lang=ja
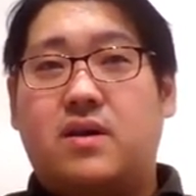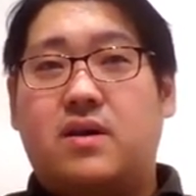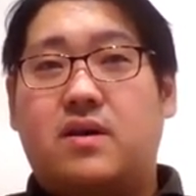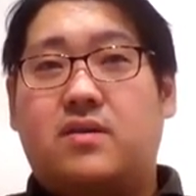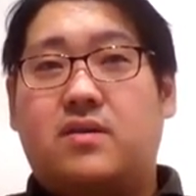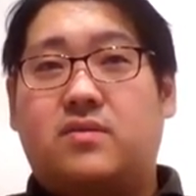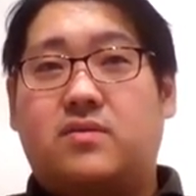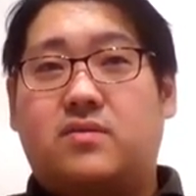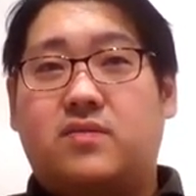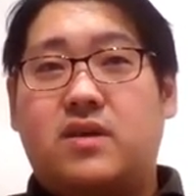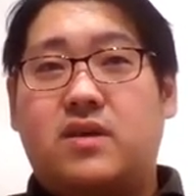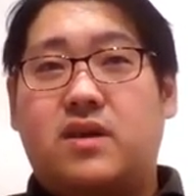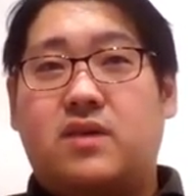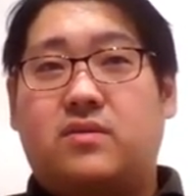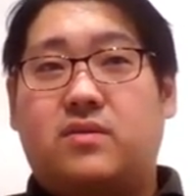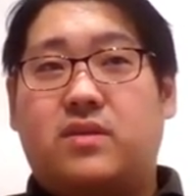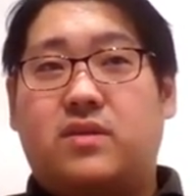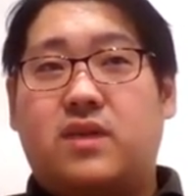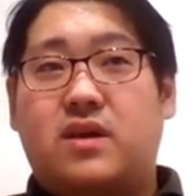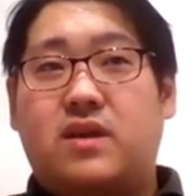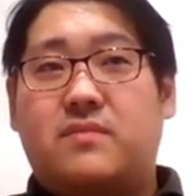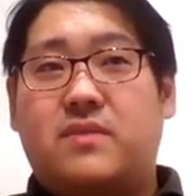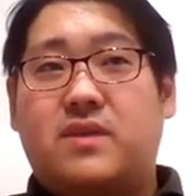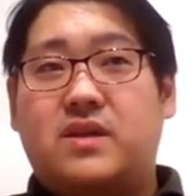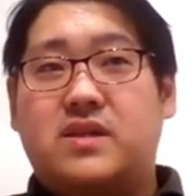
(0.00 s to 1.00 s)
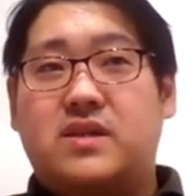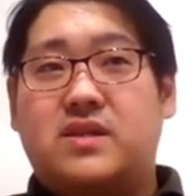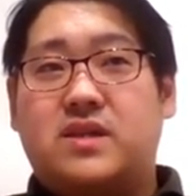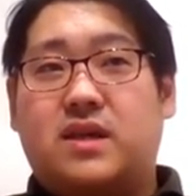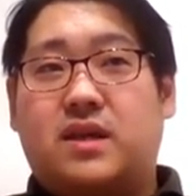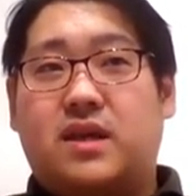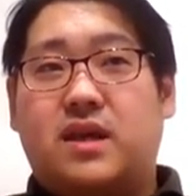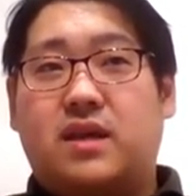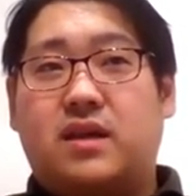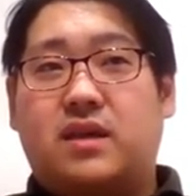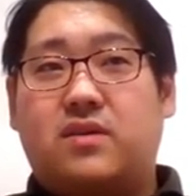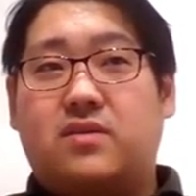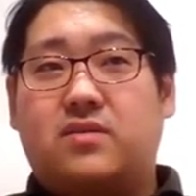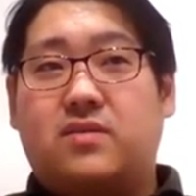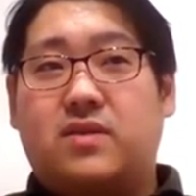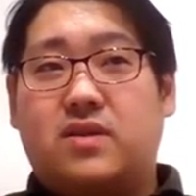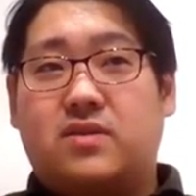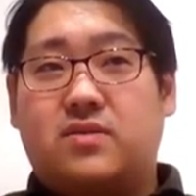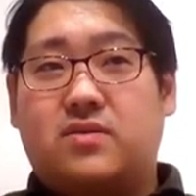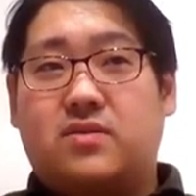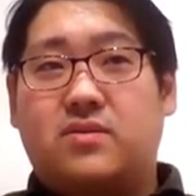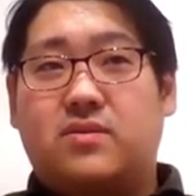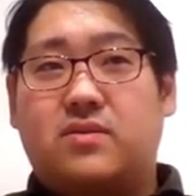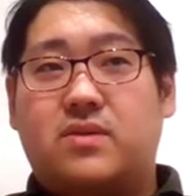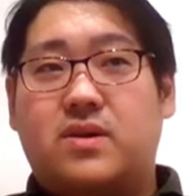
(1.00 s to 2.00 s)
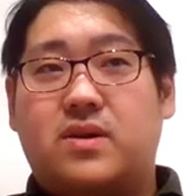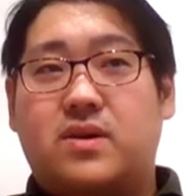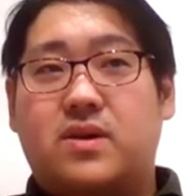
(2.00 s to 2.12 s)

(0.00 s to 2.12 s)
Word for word: 蘇生をテーマにした研究など、